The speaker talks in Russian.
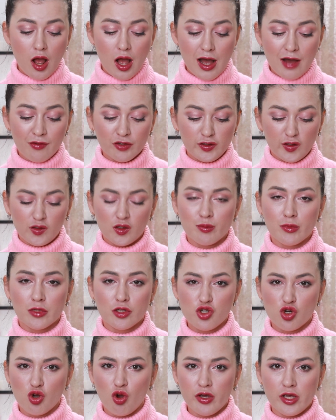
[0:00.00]
А вот это
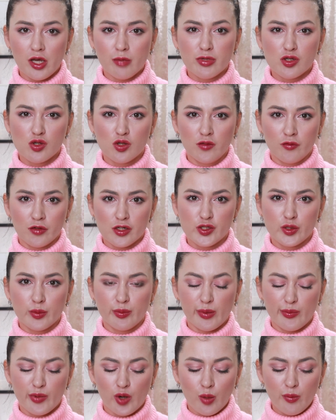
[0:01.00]
молочко я бы с
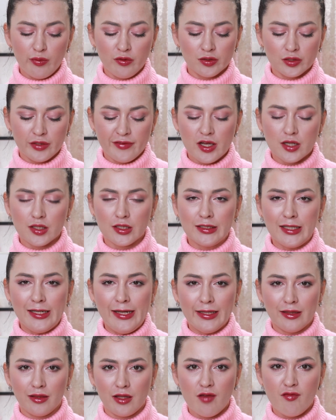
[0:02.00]
удовольствием попробовала, наверное, на
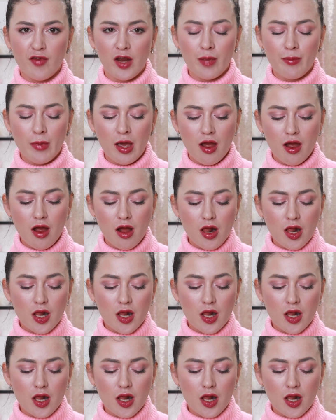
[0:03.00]
летнее время,